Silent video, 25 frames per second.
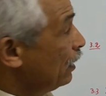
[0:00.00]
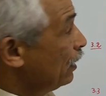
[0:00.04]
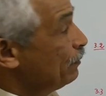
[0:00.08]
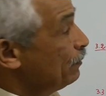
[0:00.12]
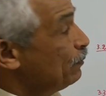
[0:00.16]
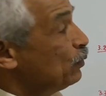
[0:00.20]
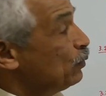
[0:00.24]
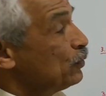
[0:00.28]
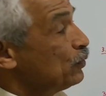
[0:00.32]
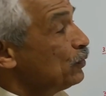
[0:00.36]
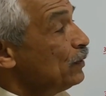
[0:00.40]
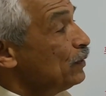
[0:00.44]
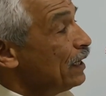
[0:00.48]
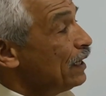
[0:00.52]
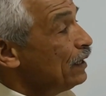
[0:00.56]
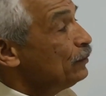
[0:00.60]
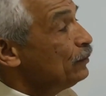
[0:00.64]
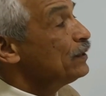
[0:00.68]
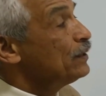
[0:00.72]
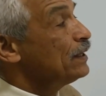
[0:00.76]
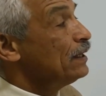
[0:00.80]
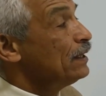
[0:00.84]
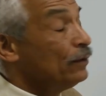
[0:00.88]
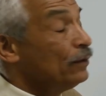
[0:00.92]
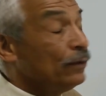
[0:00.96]
Et pour cela,
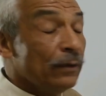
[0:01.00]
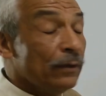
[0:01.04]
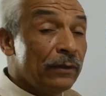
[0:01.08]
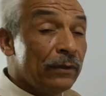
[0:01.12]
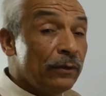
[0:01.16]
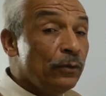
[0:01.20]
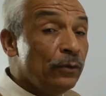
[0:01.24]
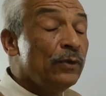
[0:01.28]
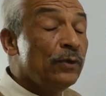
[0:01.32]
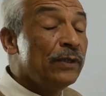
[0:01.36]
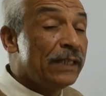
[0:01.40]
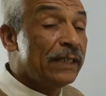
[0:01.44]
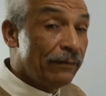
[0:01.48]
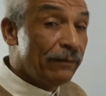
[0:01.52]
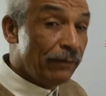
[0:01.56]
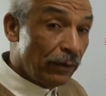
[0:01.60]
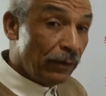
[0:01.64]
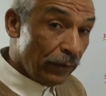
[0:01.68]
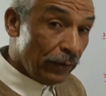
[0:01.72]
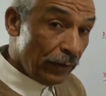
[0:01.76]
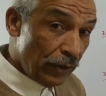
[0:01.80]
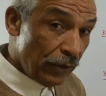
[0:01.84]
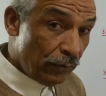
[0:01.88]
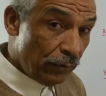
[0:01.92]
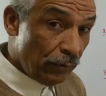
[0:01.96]
nous,
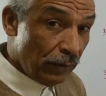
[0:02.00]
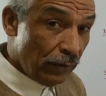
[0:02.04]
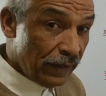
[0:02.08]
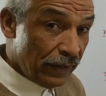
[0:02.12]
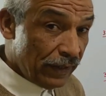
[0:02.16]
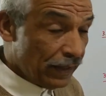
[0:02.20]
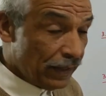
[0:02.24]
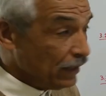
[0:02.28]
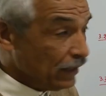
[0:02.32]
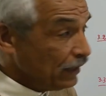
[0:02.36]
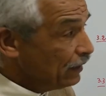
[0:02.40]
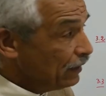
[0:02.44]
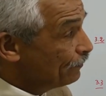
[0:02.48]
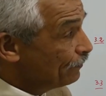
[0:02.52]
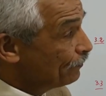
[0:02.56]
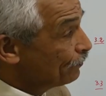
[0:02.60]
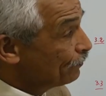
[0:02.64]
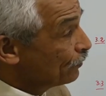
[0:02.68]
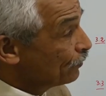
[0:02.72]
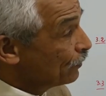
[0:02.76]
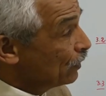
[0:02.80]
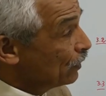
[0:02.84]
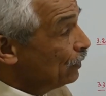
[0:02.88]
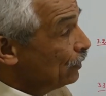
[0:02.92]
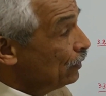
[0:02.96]
avons utilisé
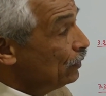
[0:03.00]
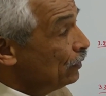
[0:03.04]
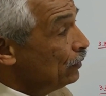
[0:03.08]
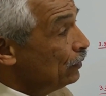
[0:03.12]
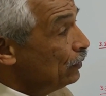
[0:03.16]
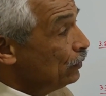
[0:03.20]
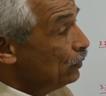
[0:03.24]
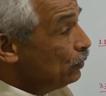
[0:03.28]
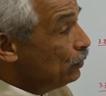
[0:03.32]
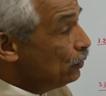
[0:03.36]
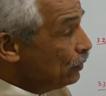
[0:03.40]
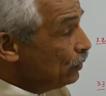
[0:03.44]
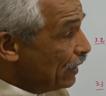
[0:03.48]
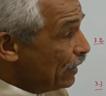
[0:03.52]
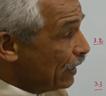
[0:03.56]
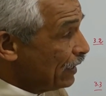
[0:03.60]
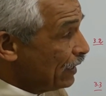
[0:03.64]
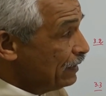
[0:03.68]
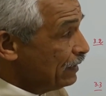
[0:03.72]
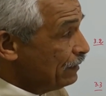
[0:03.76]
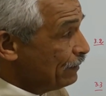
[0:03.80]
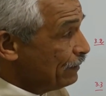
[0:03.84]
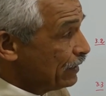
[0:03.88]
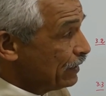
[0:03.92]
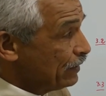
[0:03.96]
une
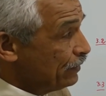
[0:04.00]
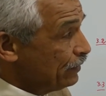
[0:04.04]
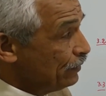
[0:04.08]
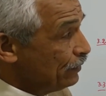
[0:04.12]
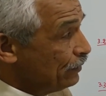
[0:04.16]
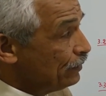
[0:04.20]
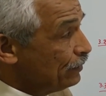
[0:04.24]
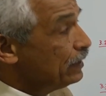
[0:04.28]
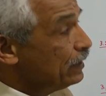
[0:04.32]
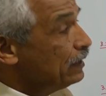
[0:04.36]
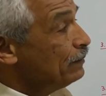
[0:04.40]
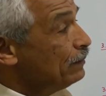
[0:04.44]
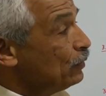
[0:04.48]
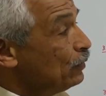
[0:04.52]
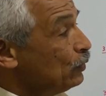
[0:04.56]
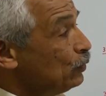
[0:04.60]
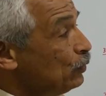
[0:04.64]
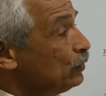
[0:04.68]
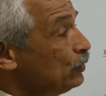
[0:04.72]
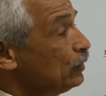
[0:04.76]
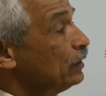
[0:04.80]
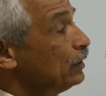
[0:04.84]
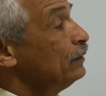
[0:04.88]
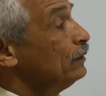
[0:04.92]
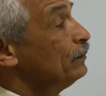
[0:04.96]
animation qui
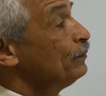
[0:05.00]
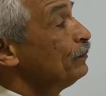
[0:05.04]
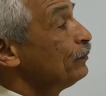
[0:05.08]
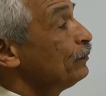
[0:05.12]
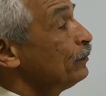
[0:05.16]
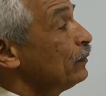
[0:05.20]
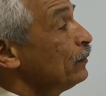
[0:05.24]
montre